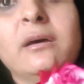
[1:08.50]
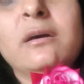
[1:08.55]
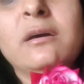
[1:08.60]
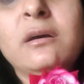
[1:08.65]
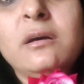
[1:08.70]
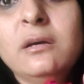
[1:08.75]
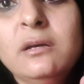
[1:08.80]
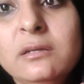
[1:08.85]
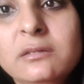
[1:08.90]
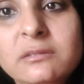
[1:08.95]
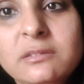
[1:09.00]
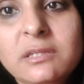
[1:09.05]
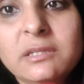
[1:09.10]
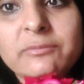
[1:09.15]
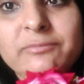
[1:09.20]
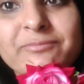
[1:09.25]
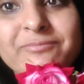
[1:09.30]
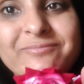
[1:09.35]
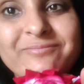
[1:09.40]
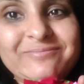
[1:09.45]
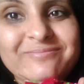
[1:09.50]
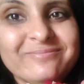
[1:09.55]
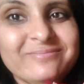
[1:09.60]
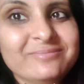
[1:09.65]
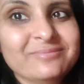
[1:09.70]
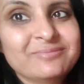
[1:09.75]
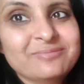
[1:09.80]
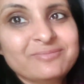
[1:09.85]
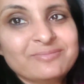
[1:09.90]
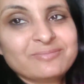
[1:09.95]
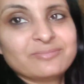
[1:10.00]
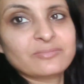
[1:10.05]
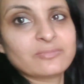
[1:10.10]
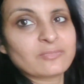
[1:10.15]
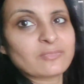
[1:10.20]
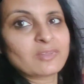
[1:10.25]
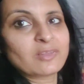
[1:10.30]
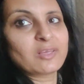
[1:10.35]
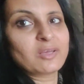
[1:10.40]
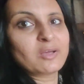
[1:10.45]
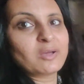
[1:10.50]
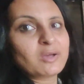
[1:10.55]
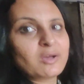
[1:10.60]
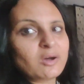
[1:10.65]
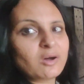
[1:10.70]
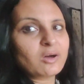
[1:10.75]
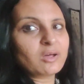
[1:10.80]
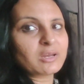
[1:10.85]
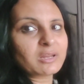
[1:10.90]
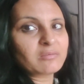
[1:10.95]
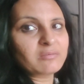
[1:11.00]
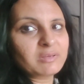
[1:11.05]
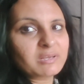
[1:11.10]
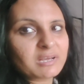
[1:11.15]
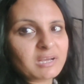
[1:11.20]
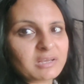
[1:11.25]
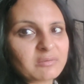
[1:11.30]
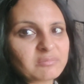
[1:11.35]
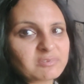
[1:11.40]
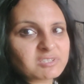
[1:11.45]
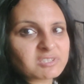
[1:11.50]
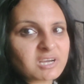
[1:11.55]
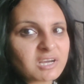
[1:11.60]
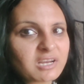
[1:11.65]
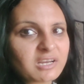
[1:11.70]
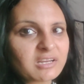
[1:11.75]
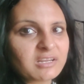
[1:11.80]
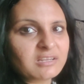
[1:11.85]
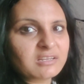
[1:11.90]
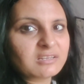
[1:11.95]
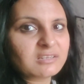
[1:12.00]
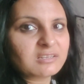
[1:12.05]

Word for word: मेरी पिचकारी लो सब लोग मेरी और ये मीका की पिचकारी